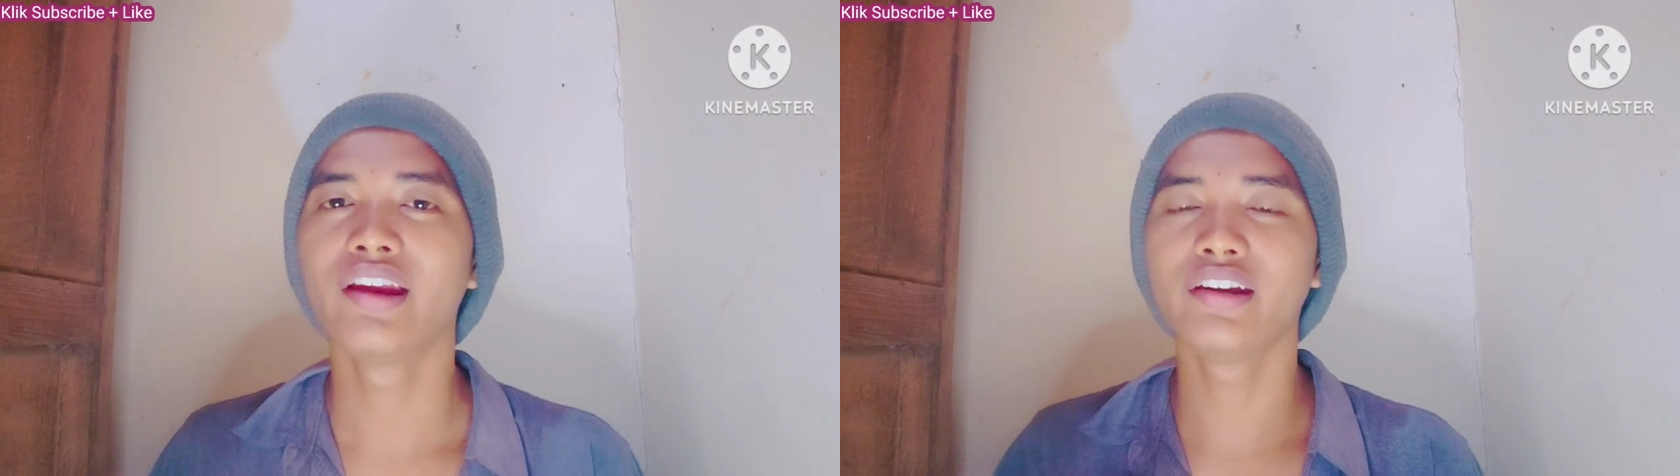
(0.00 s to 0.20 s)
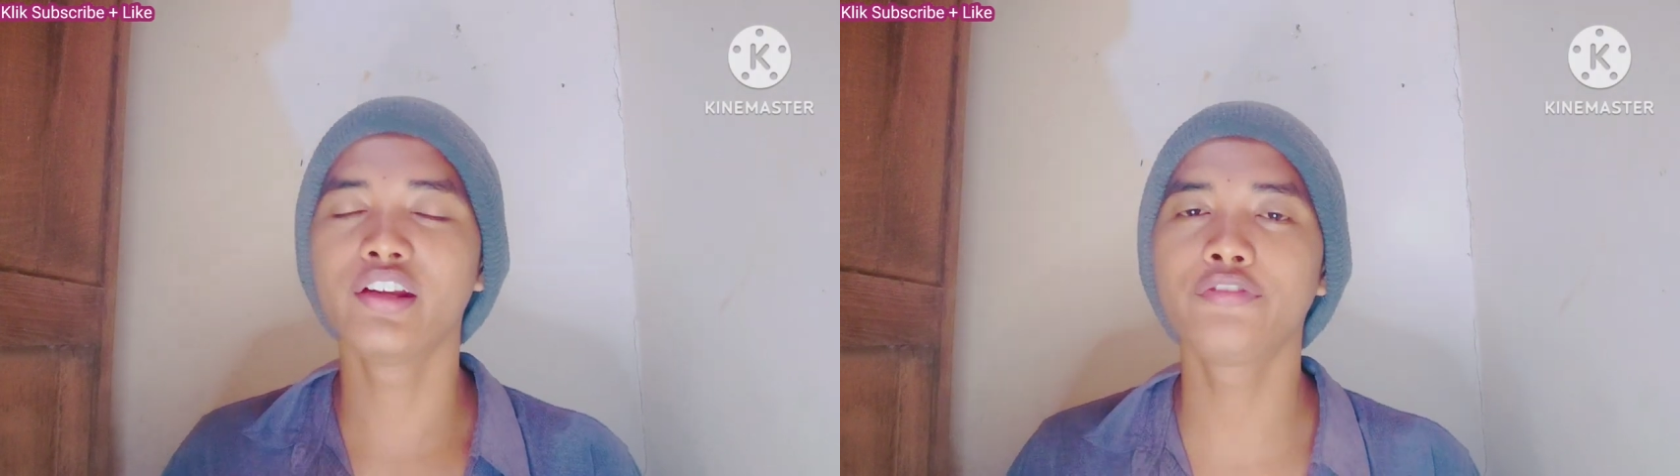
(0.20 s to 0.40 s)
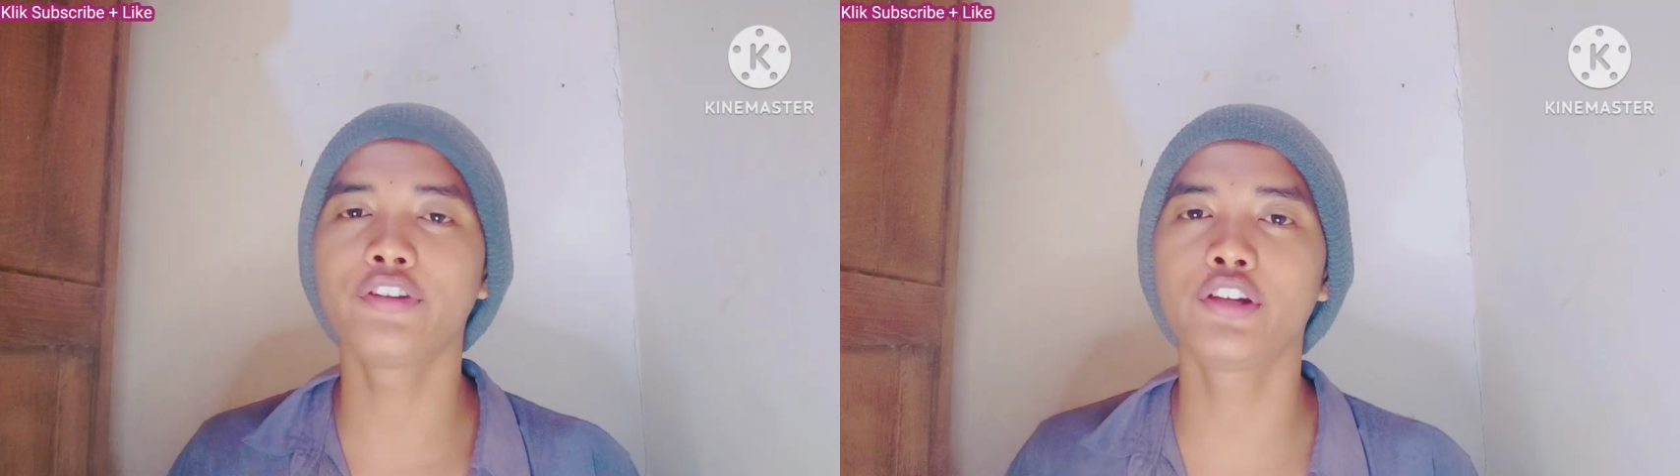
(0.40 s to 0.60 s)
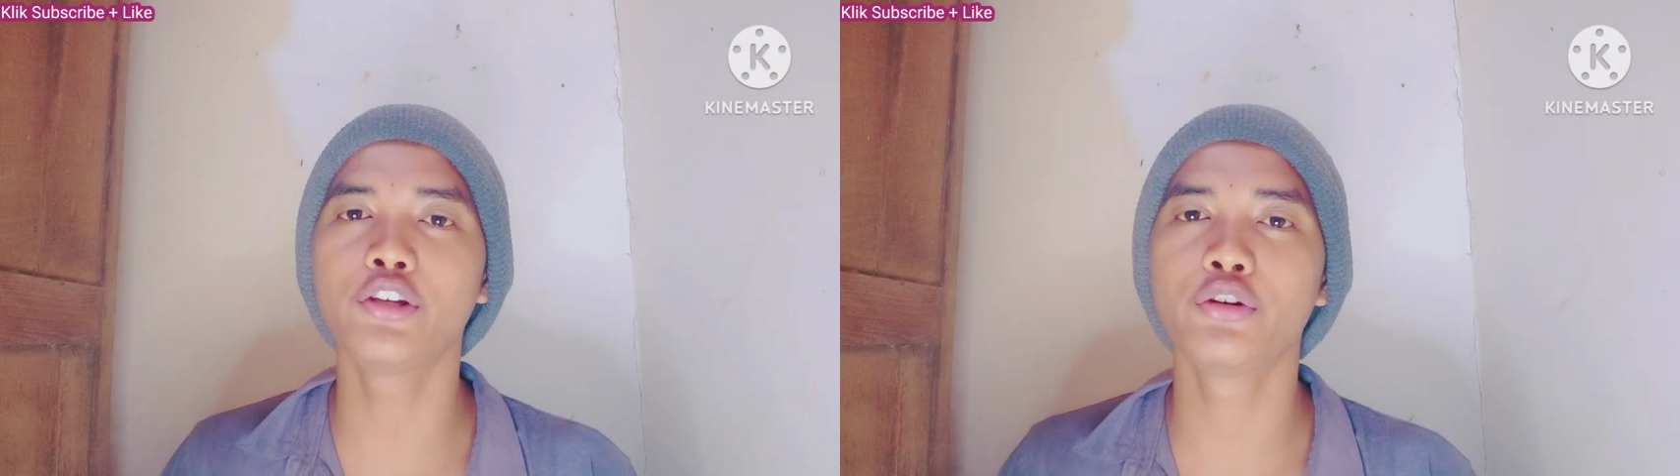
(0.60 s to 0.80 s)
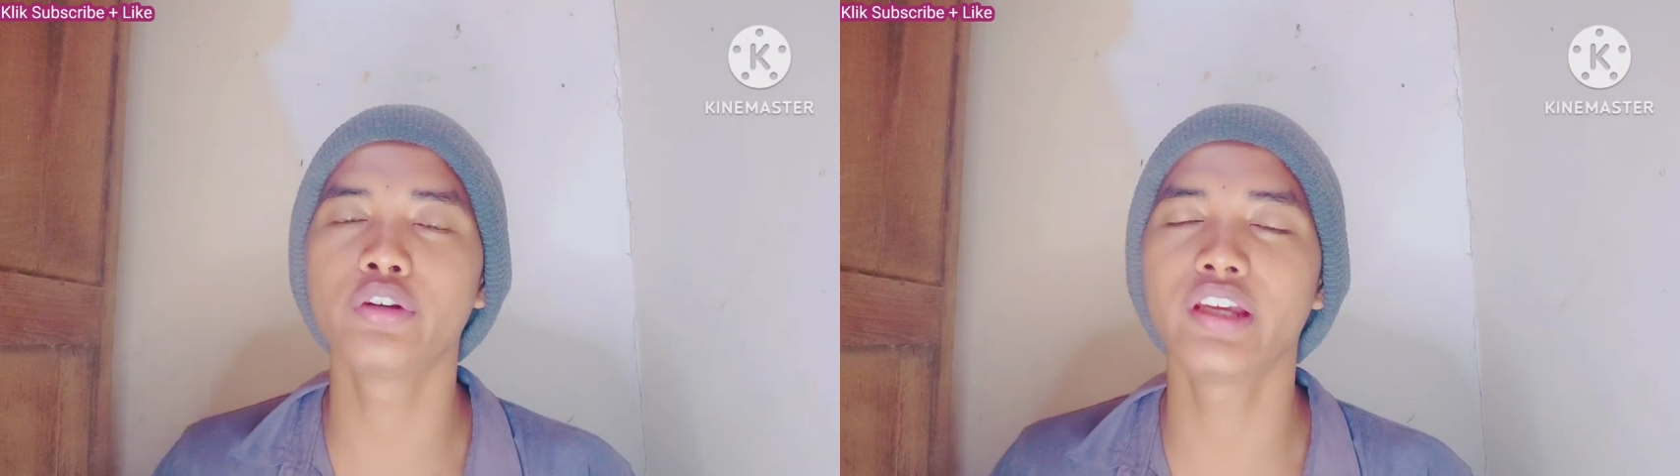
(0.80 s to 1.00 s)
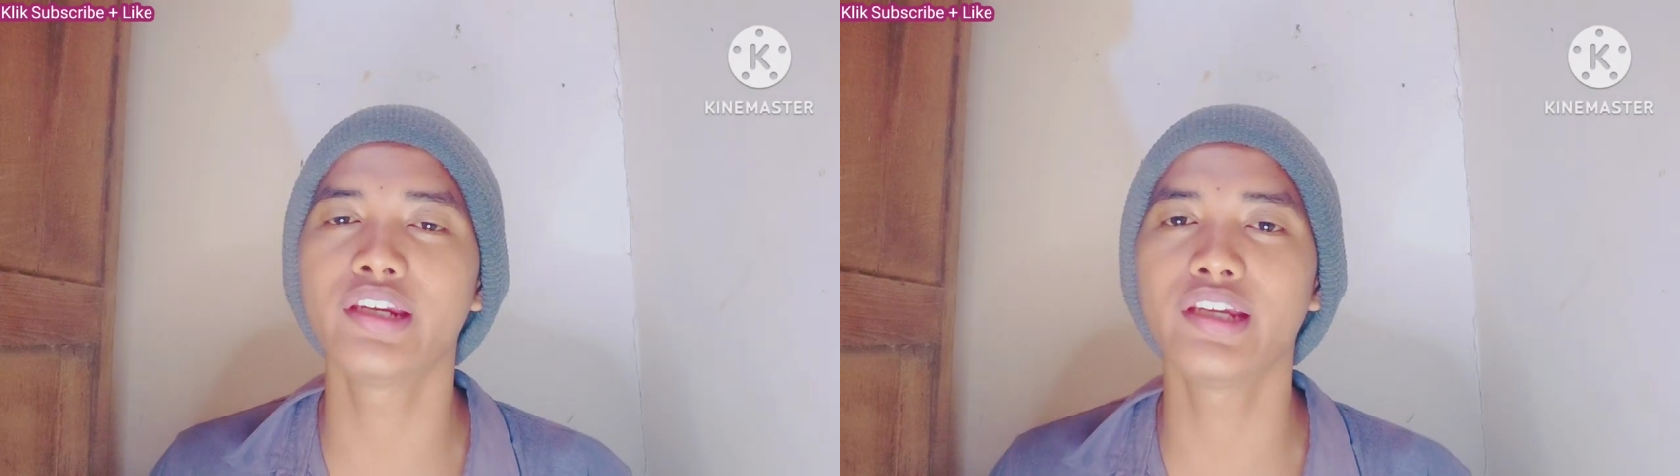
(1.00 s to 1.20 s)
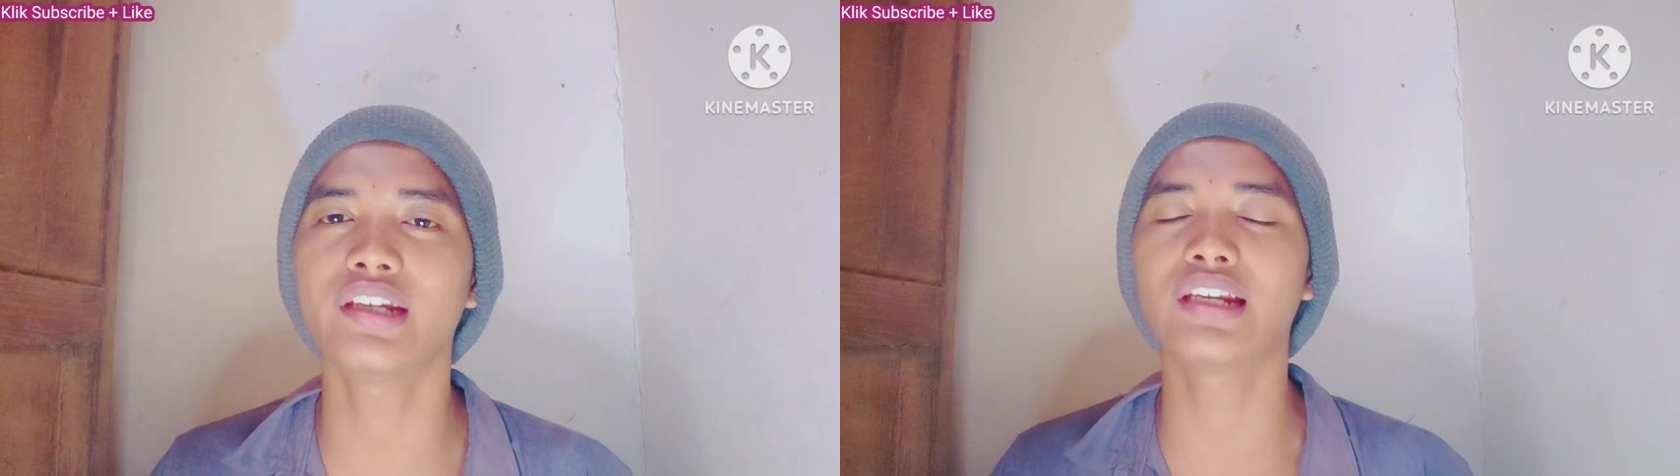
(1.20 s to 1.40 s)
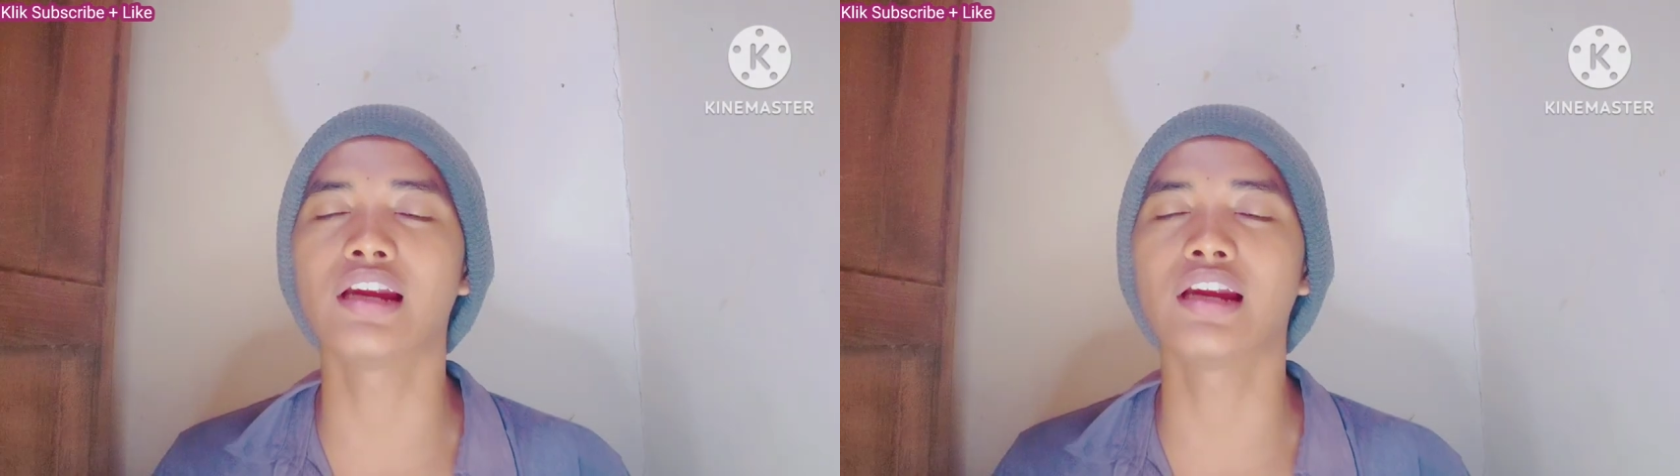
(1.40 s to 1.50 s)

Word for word: di video ini